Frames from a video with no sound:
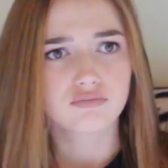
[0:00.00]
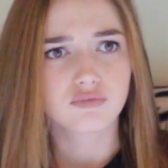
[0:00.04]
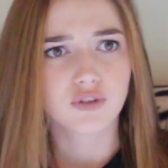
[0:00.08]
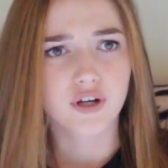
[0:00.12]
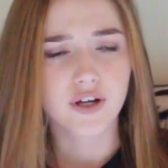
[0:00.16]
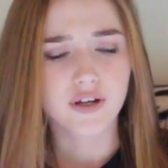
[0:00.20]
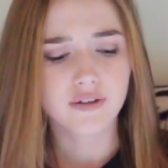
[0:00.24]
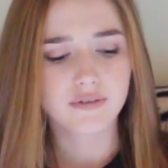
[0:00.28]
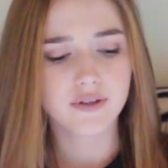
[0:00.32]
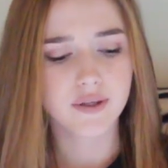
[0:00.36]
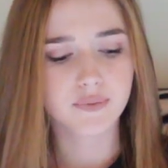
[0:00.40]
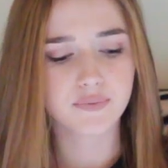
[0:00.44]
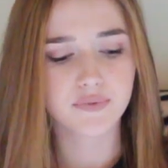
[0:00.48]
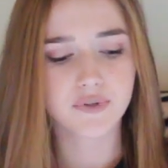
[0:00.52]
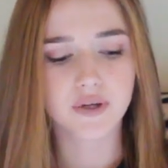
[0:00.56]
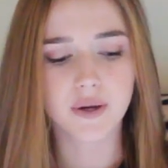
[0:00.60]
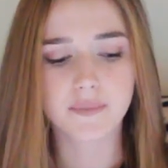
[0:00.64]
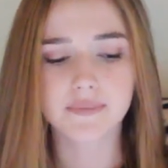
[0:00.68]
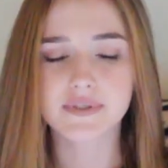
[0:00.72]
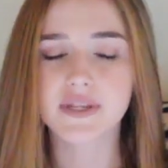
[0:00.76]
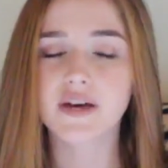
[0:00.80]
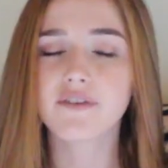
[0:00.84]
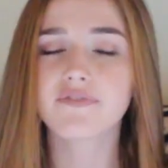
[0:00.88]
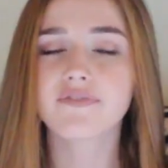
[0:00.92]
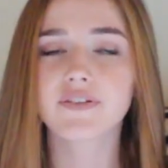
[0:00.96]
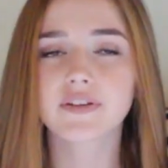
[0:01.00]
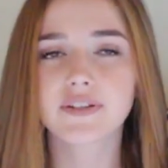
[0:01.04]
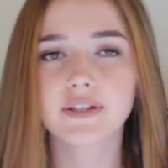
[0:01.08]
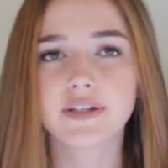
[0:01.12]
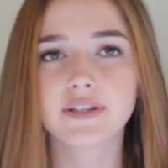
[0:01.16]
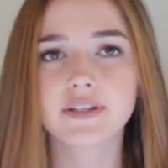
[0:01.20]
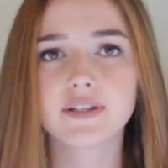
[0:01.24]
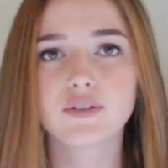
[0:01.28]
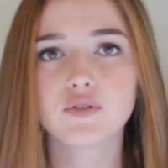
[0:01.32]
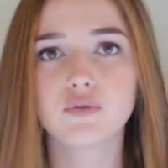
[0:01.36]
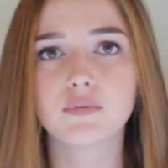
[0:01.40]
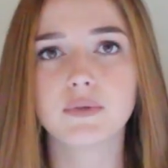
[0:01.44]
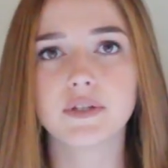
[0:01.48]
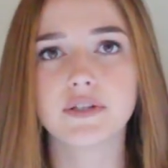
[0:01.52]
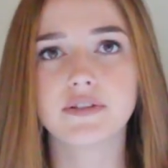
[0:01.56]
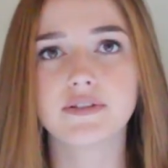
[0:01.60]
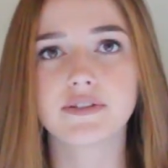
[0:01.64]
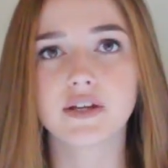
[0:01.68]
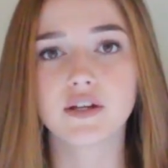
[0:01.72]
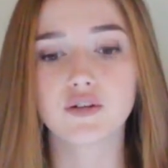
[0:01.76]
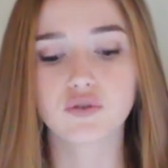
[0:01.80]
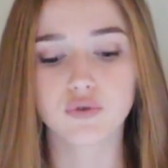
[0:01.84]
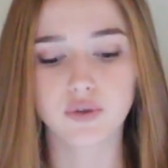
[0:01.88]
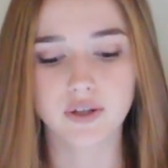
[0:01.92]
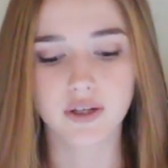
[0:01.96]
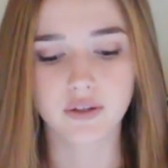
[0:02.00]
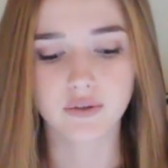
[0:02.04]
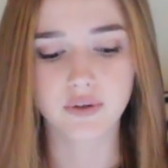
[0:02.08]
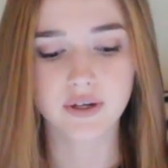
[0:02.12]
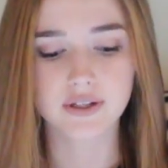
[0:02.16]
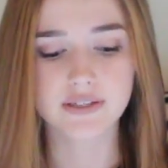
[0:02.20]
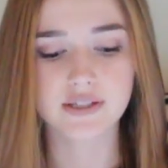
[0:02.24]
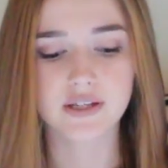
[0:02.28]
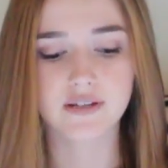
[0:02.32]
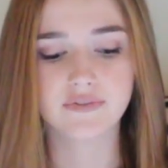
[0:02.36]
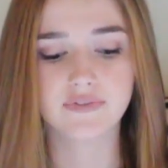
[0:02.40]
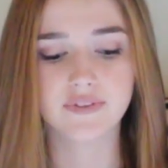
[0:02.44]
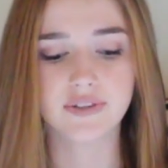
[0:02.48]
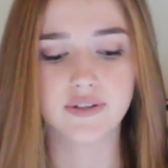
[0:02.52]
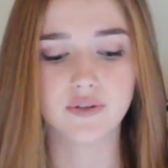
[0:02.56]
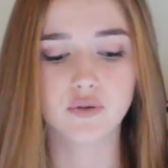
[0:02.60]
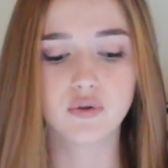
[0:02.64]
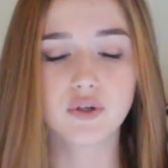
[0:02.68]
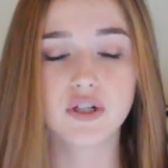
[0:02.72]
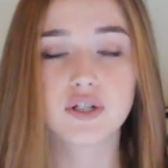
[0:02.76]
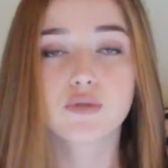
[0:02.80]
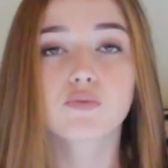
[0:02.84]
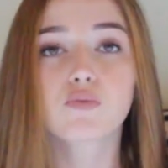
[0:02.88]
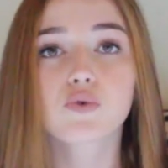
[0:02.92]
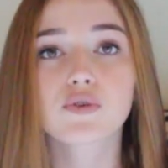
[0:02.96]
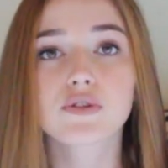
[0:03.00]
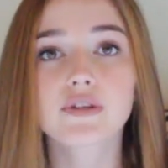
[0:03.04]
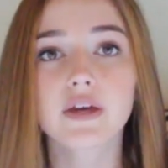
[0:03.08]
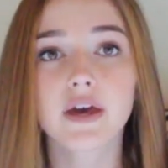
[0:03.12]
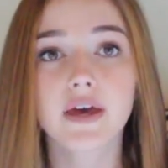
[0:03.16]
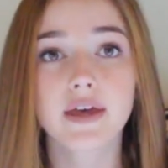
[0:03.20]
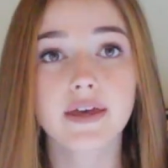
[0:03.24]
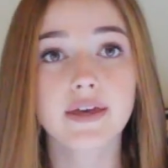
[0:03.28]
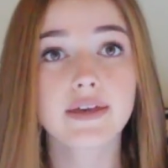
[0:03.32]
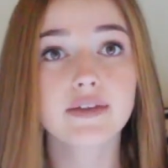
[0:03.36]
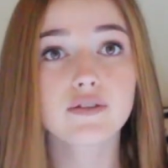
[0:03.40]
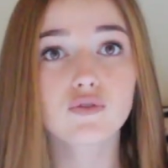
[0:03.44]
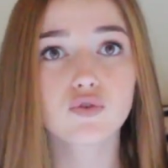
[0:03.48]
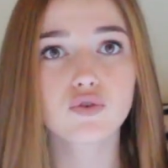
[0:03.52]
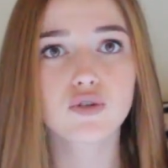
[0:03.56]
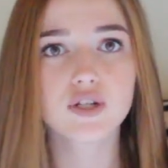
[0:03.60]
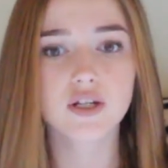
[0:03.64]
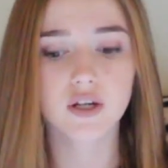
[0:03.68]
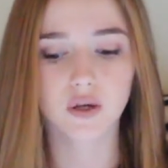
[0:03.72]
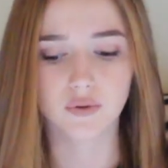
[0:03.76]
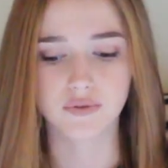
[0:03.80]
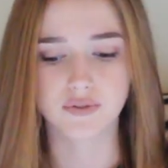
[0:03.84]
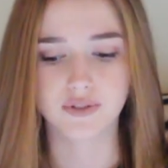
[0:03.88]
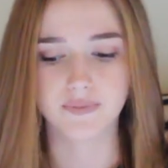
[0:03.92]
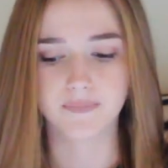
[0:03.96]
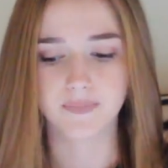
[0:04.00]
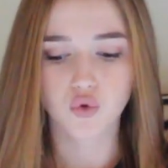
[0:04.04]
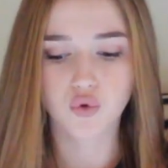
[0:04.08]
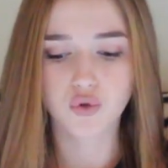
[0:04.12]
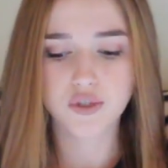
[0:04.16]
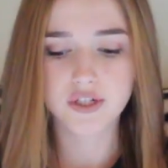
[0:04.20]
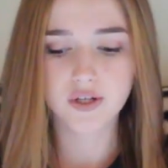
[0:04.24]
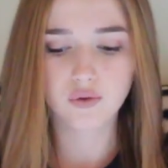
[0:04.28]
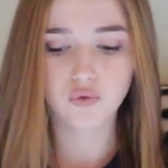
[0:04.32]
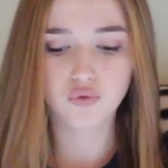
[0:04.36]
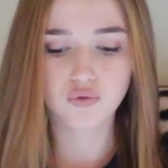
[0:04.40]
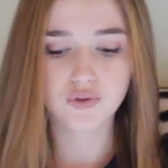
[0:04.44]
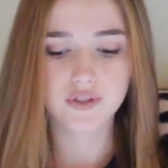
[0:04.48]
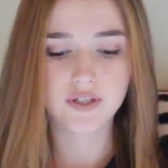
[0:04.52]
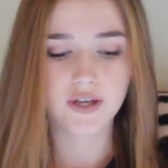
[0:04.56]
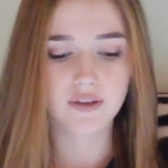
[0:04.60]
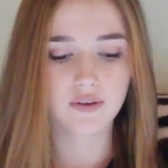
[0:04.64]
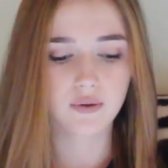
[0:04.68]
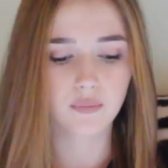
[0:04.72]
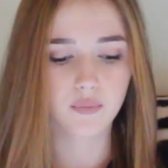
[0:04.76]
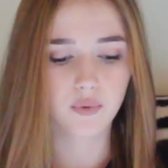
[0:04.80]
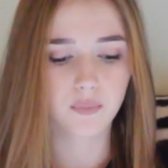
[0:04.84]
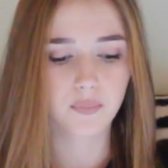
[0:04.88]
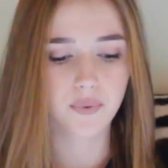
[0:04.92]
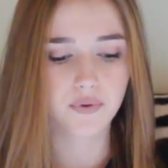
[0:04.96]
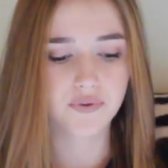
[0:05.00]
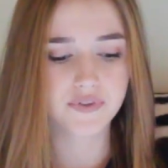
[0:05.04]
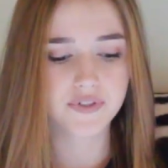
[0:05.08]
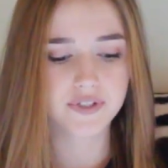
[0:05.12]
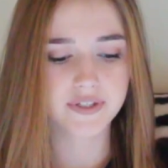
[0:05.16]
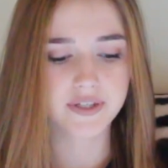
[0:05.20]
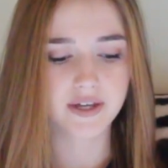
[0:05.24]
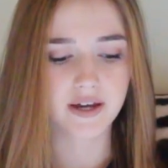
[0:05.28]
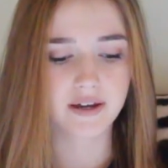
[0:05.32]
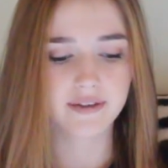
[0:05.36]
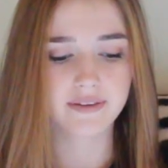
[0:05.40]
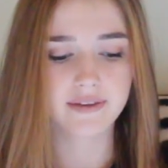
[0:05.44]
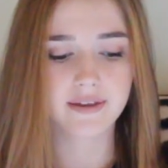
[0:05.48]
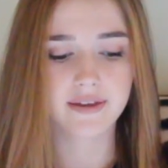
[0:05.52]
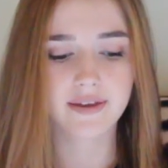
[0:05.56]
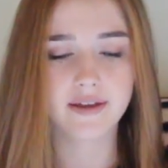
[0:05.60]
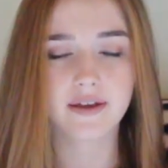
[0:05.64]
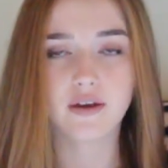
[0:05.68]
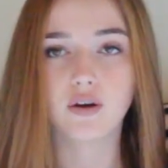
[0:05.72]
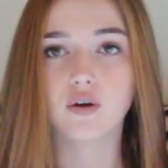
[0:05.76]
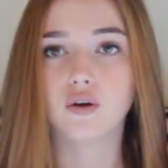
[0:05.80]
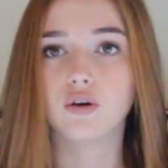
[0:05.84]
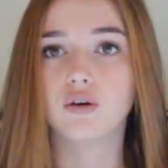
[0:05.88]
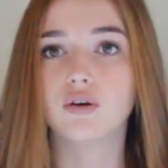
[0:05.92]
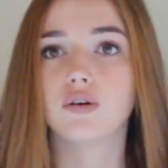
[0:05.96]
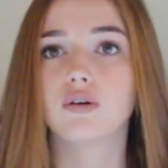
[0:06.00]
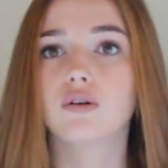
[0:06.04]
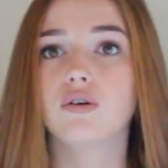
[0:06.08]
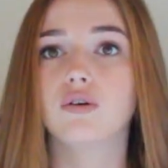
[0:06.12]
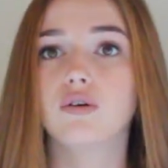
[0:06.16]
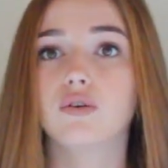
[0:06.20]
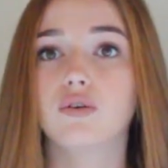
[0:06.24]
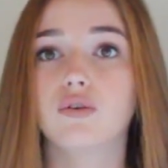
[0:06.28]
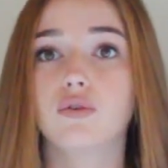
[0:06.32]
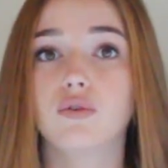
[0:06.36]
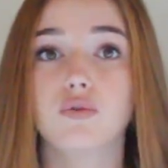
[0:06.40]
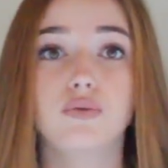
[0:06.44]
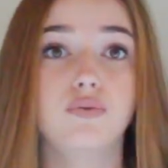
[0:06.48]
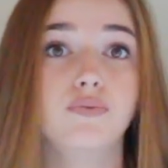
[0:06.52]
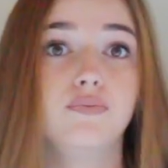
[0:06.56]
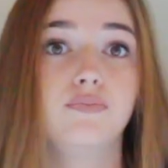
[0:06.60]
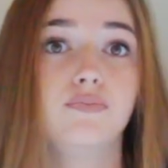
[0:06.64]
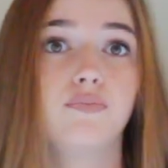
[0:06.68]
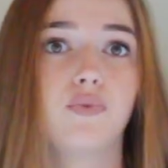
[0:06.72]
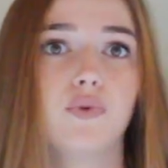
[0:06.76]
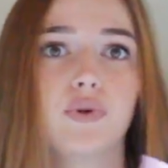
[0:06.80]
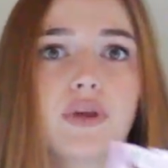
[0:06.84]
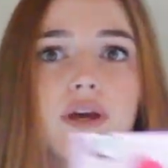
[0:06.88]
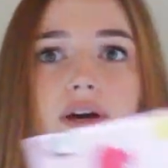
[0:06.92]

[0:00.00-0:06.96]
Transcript: Ouais et puis comme ça fin d'année 2017 je regarderai cette vidéo et je me dirai est-ce que j'ai réussi. Donc j'ai tout ça dans mon petit carnet, euh, mon